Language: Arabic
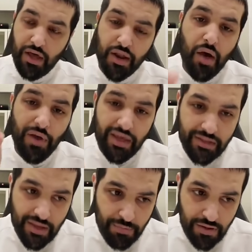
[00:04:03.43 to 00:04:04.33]
قراءه ولا
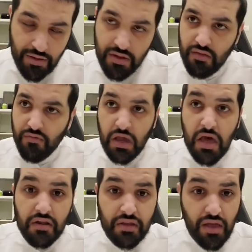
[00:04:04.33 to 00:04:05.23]
كتابه
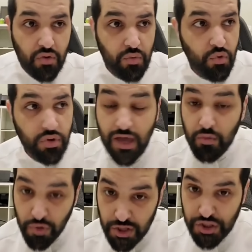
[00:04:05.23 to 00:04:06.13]
فكانت هذه الامور
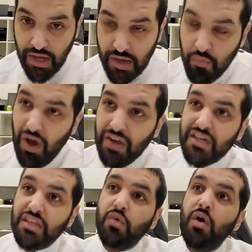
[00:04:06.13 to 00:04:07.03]
غير مرشحه
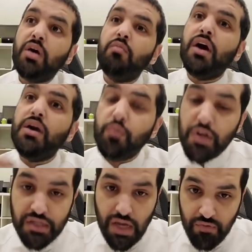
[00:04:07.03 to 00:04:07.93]
معالجات كوالكم غير
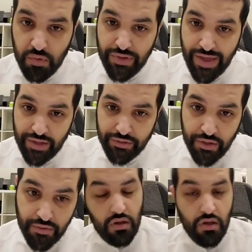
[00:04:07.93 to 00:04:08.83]
مرشحه في البدايات
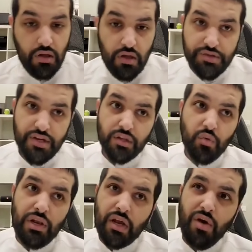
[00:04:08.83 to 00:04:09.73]
سنين
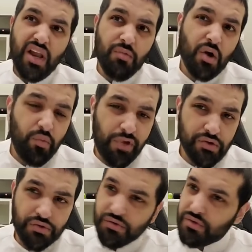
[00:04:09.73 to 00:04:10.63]
طويله كوالكم اقوى من
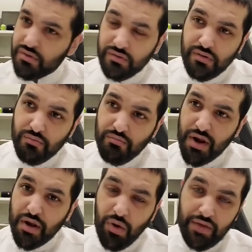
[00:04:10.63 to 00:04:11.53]
اكسنوس
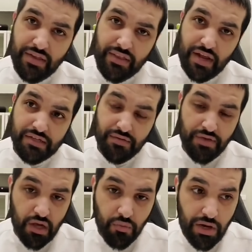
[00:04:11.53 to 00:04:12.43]
مره واحده تراجع
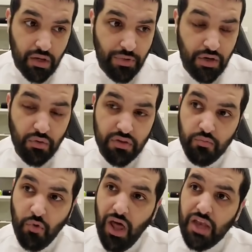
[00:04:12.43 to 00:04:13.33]
فيها كوالكم اللي هو
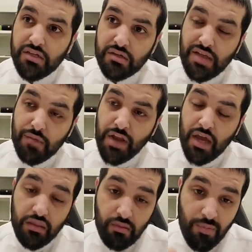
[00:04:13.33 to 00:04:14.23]
معالج سناب
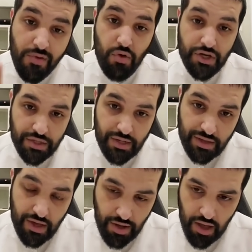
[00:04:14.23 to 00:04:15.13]
دراجون 810
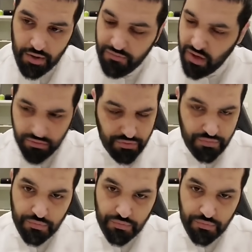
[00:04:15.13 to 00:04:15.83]
كان حار فقط